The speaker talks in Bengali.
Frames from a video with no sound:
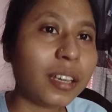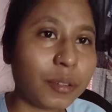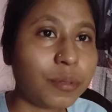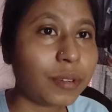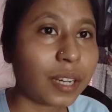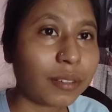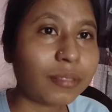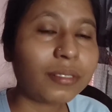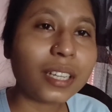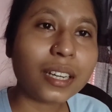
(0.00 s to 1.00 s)
একটু
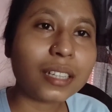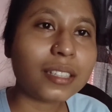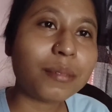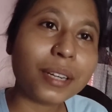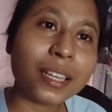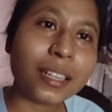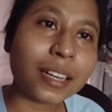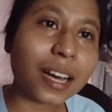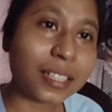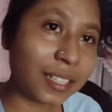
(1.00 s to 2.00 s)
এখন ঠিক আছি আবার ঠিক
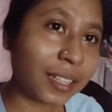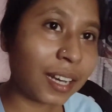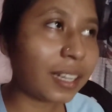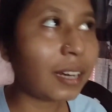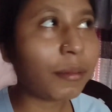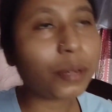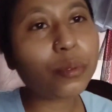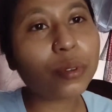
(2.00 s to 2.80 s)
আছি থাকলে আবার